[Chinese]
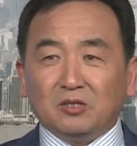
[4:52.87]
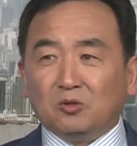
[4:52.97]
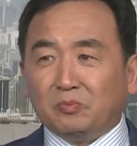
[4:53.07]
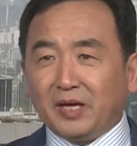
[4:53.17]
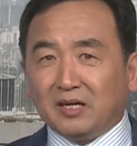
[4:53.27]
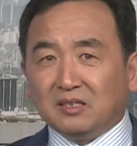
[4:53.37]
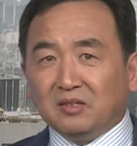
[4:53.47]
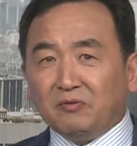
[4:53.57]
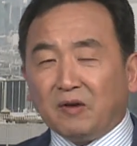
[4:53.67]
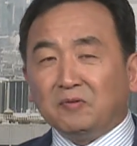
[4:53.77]
露面
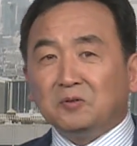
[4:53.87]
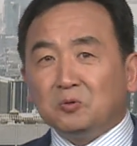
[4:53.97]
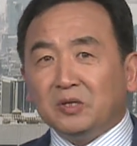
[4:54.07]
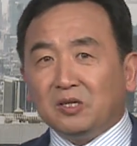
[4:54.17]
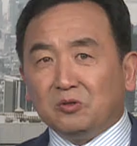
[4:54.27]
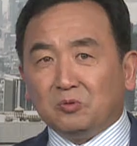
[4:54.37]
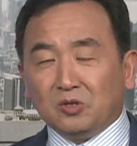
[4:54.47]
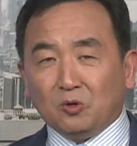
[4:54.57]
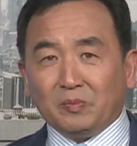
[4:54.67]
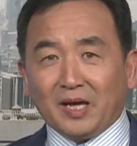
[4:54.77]
和防风辉露
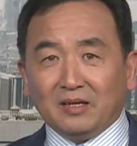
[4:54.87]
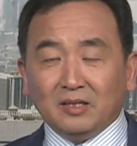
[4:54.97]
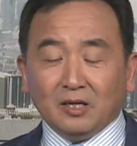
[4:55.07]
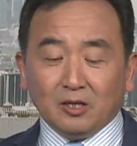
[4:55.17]
露面，